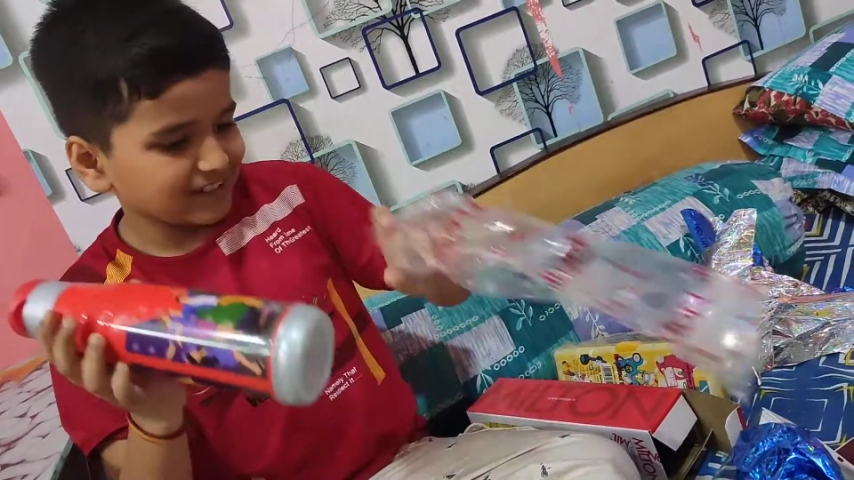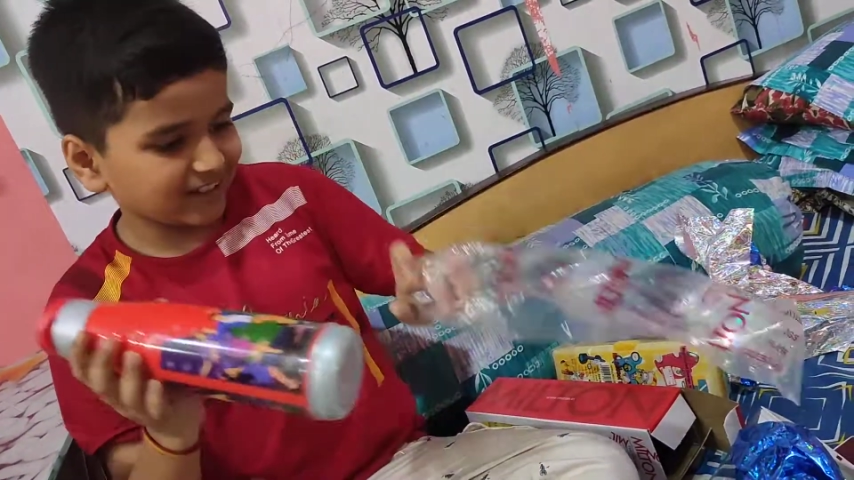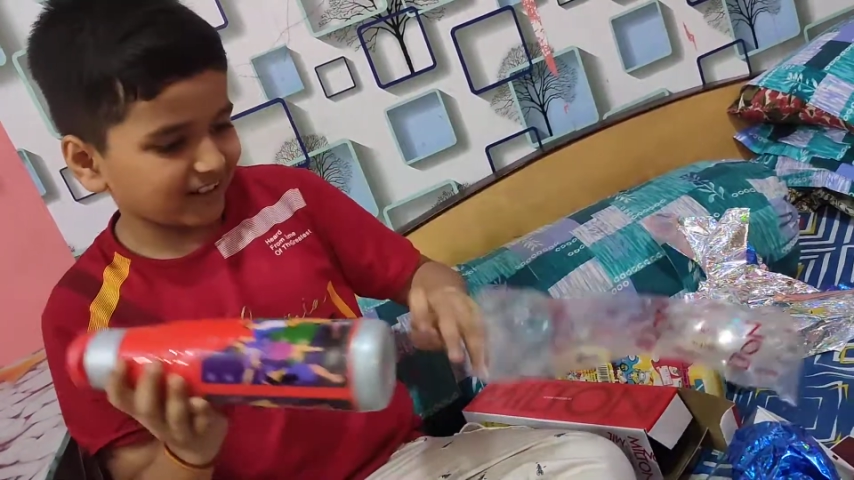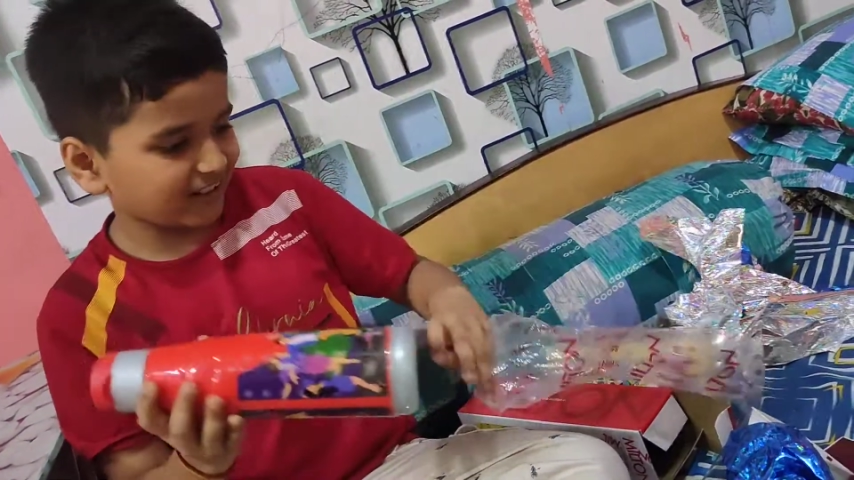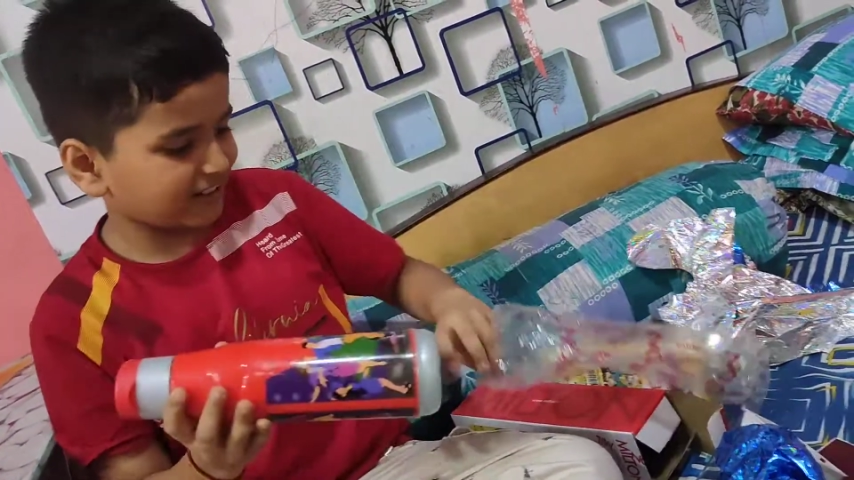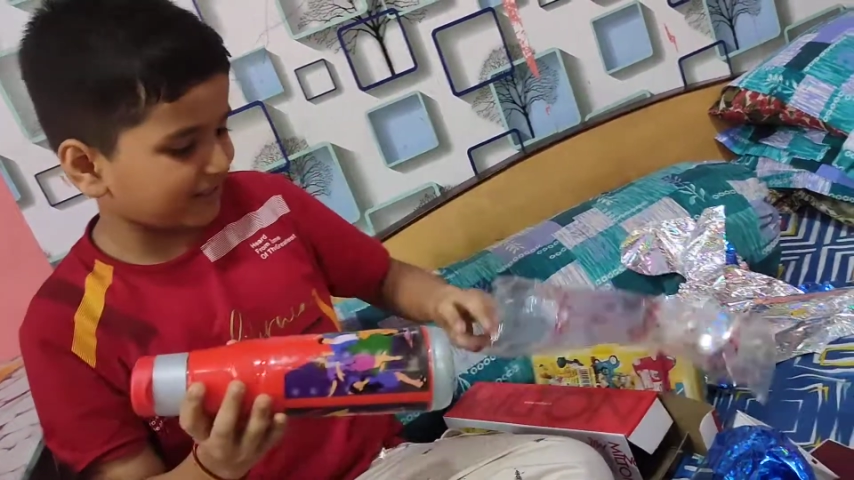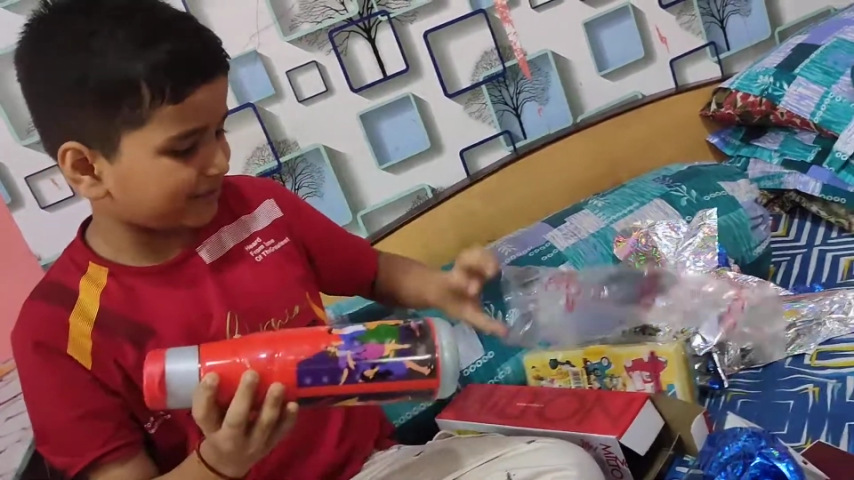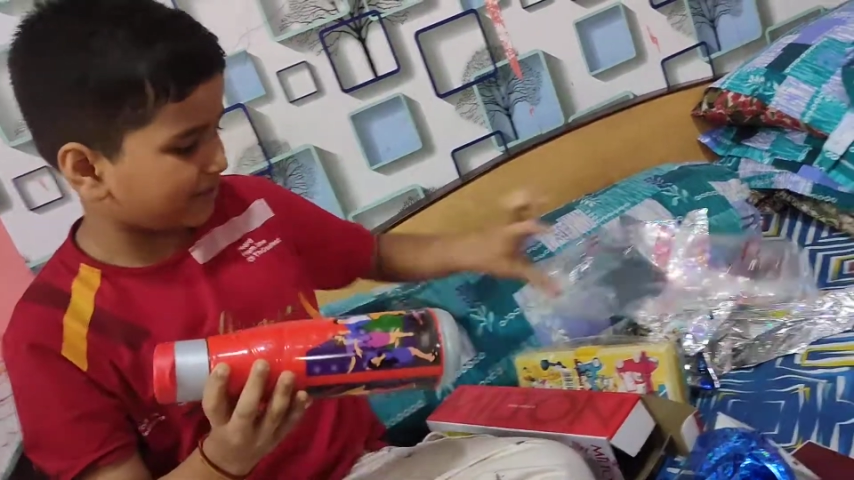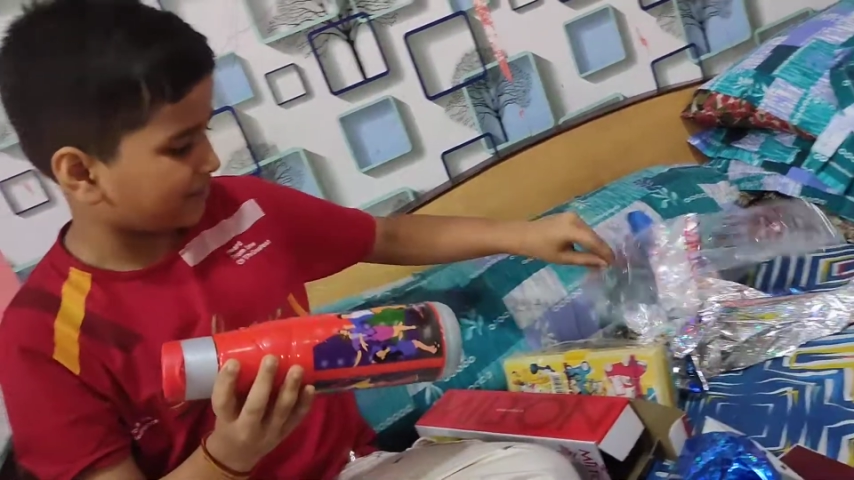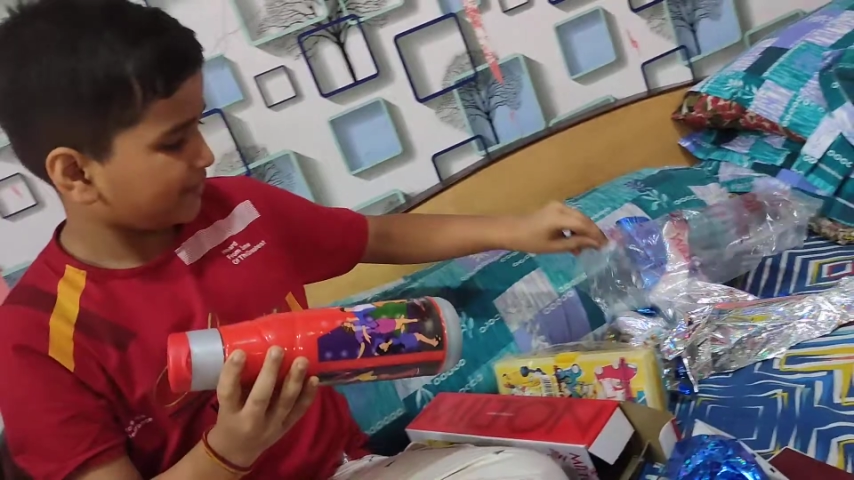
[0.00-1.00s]
ठंडा गर्म
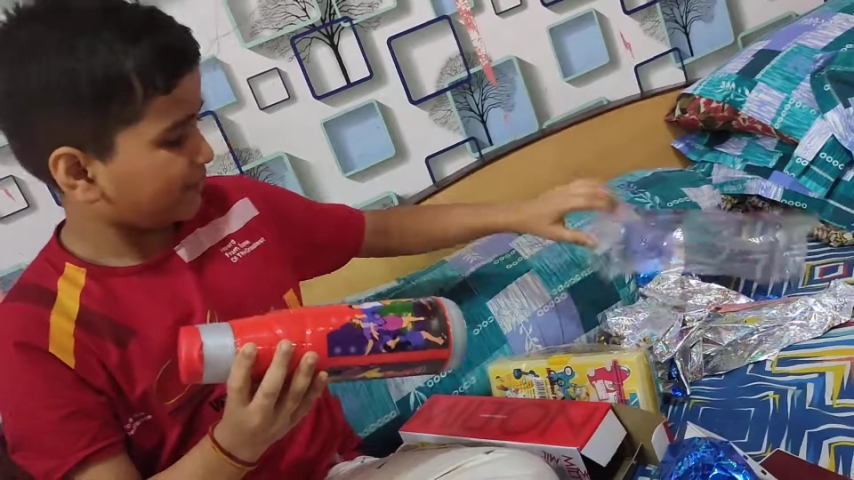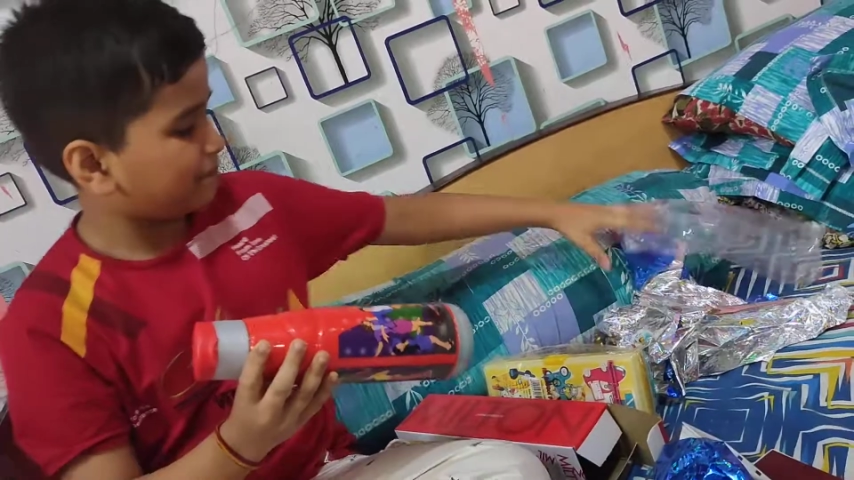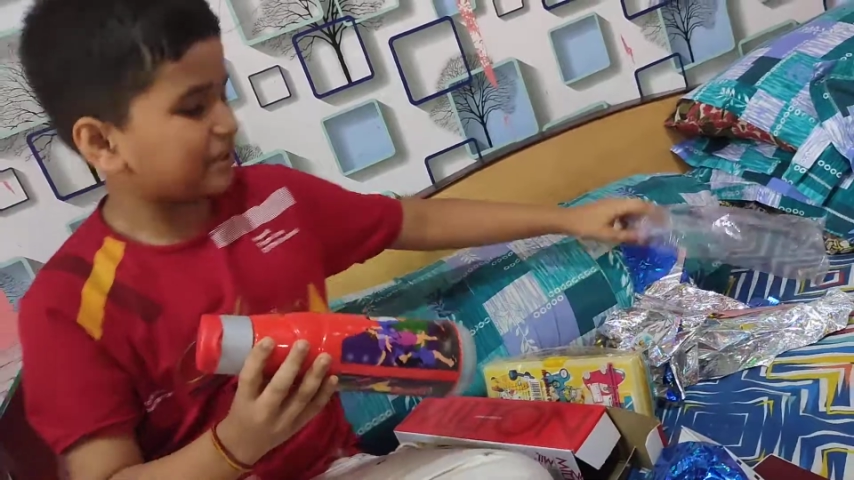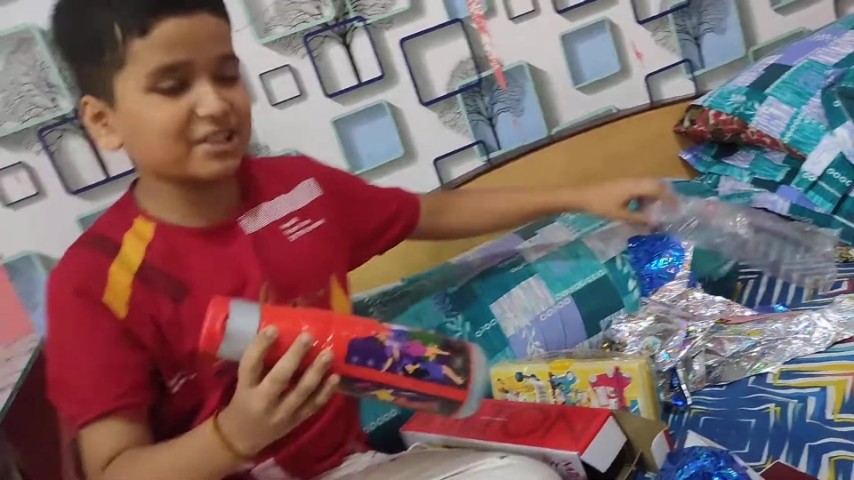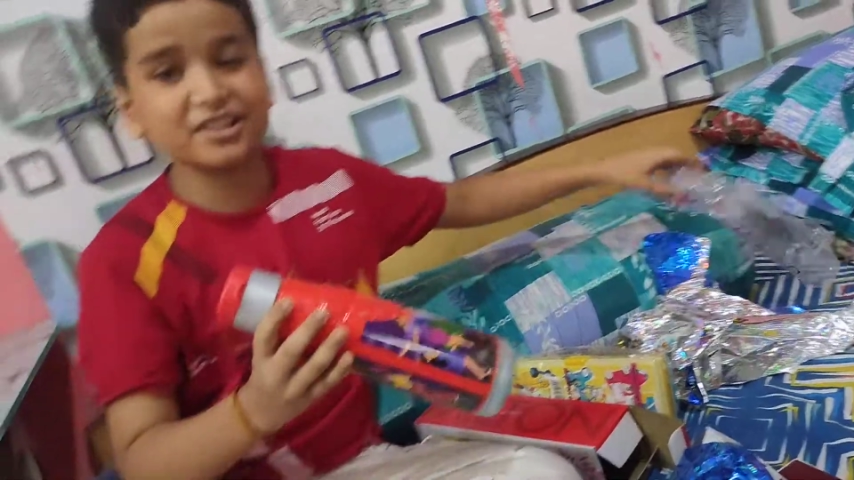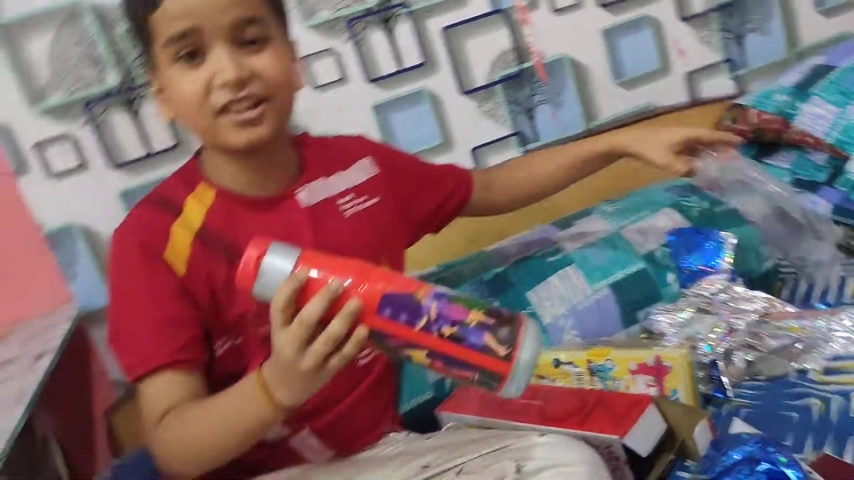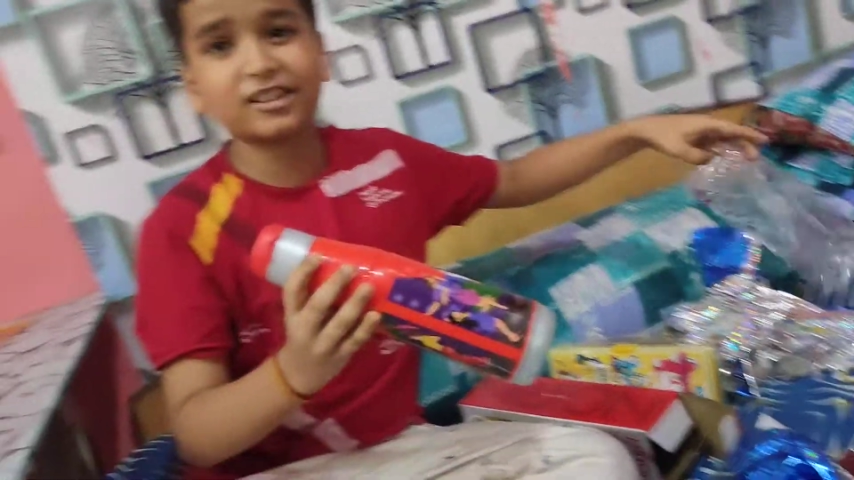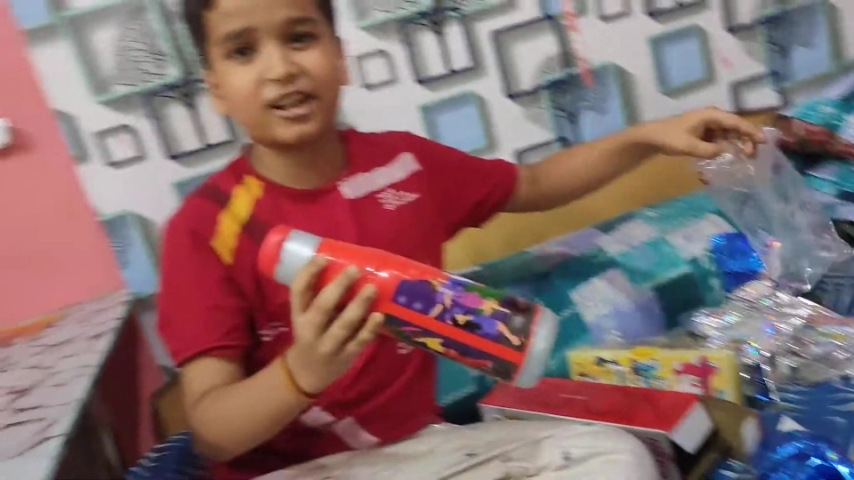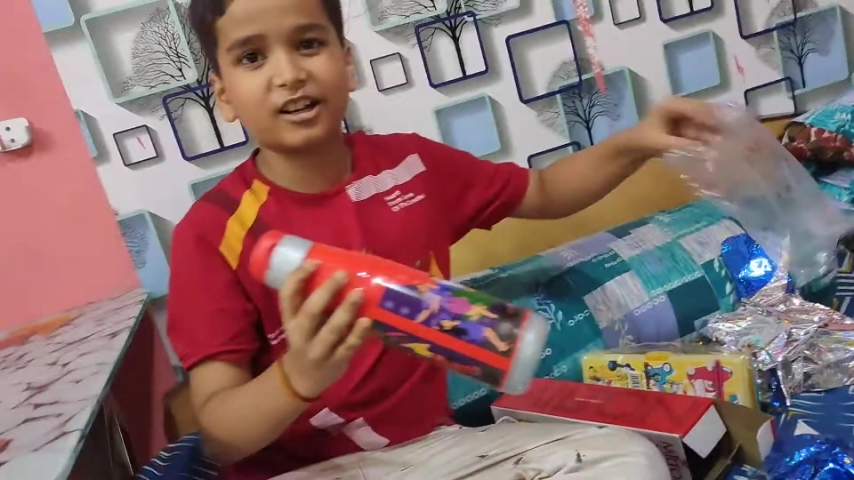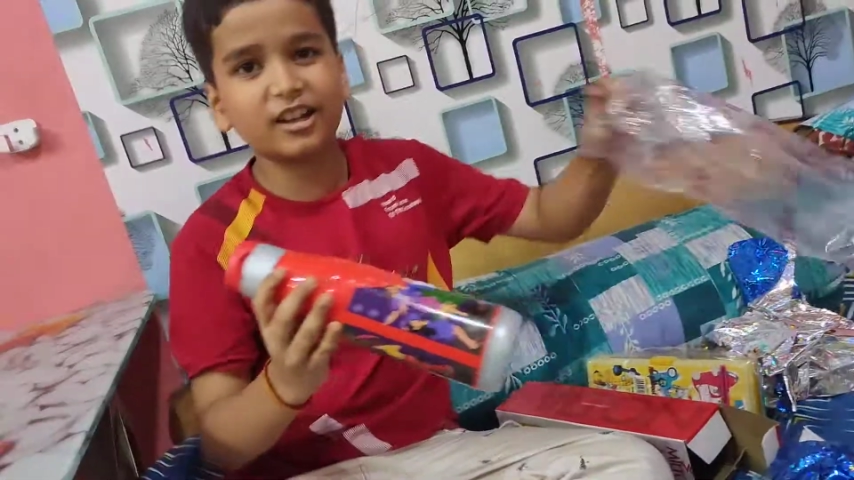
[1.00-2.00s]
ही पता चला
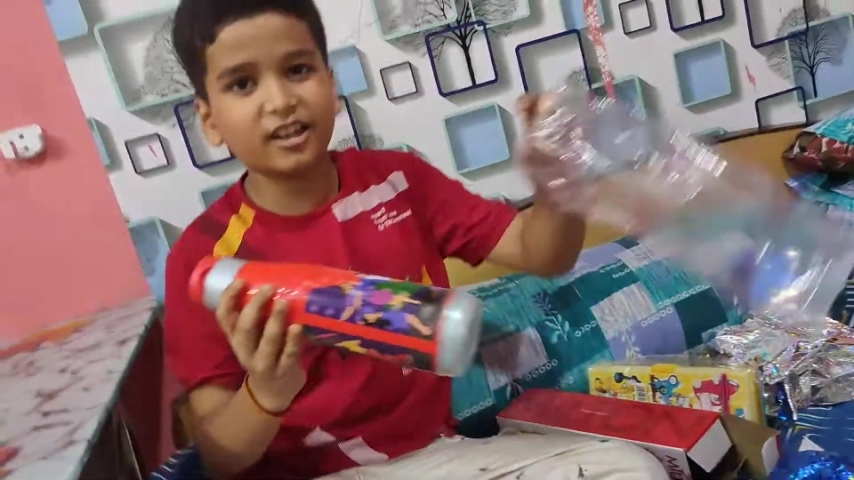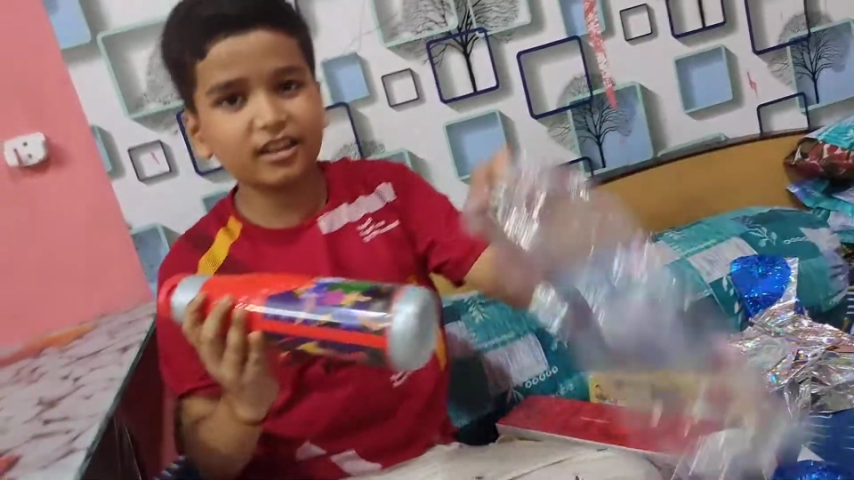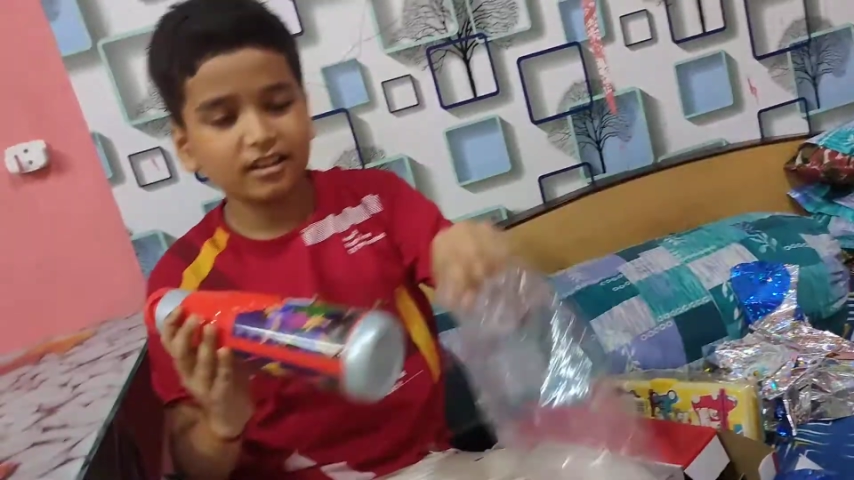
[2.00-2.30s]
ठंडा